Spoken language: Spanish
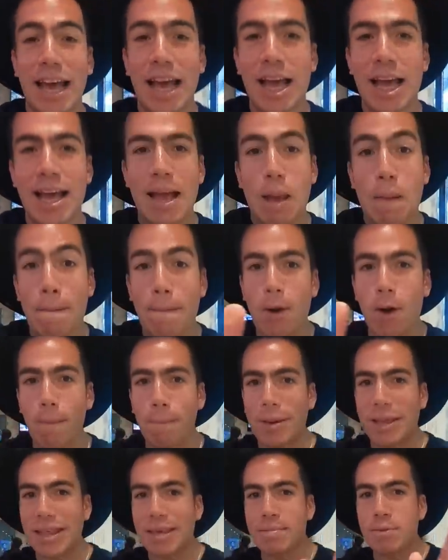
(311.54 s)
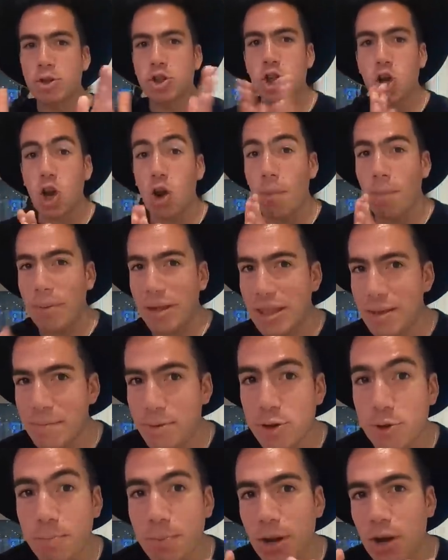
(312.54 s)
ya. Lo pedimos, lo
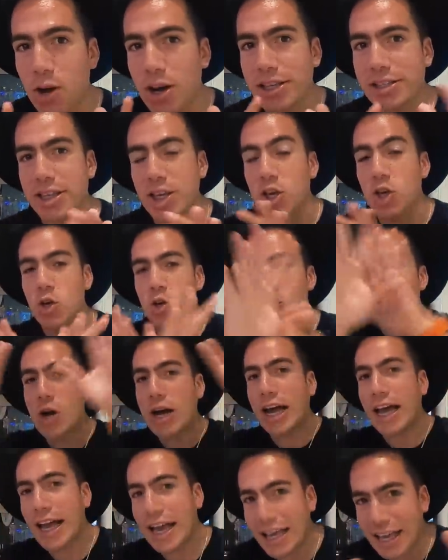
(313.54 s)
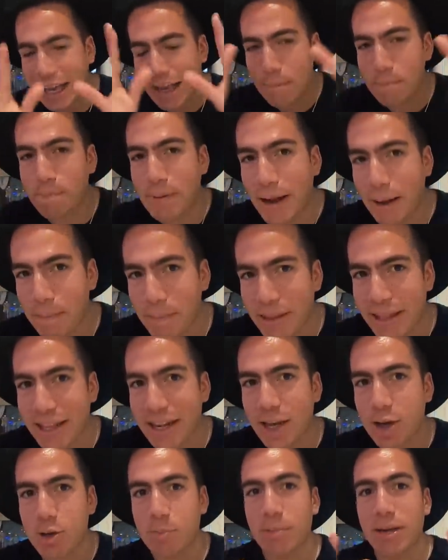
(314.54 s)
pedimos, pero ahora sí, un hack para
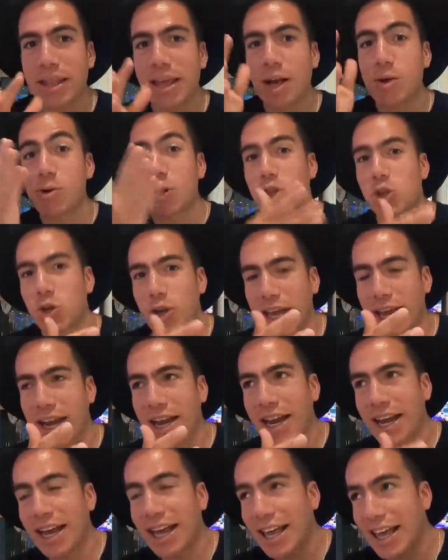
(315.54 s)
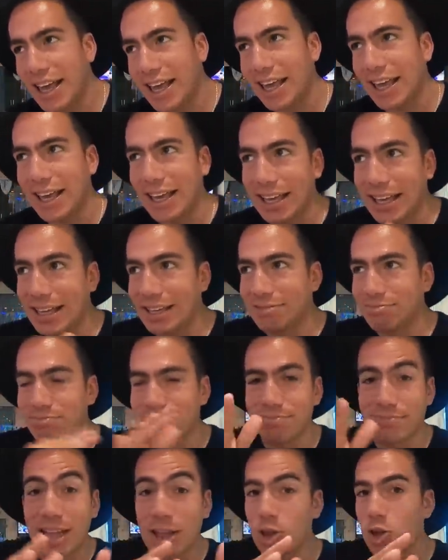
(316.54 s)
pedir comida ecuatoriana en,
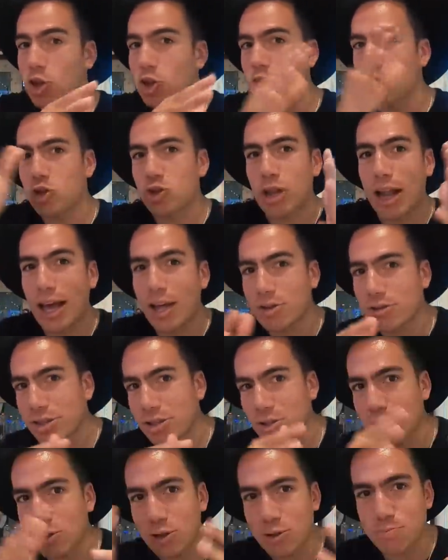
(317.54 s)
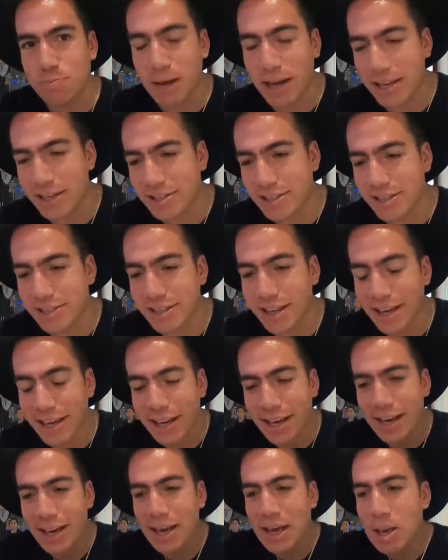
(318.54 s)
en otros lados, en otros países,
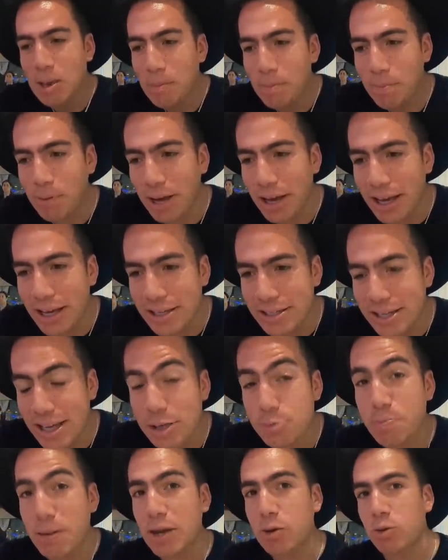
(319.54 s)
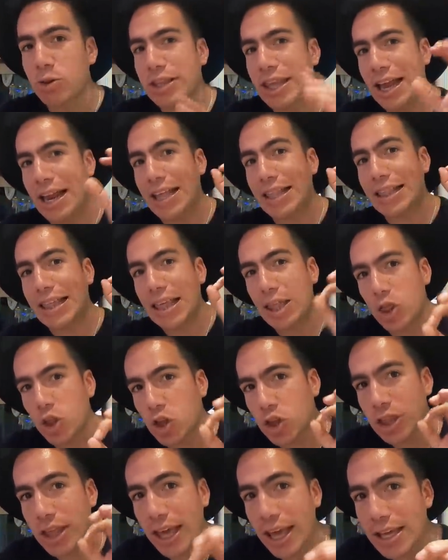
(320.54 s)
pues es preguntar de
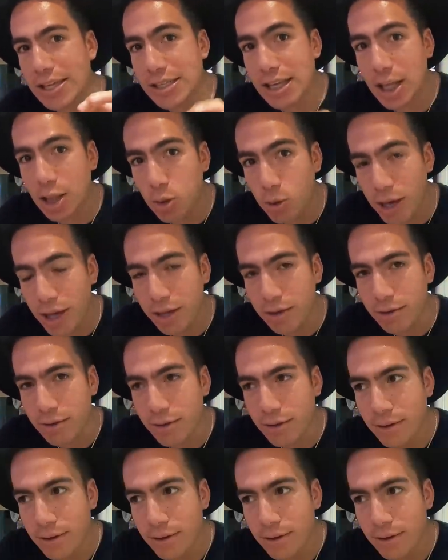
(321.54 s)
dónde es el dueño.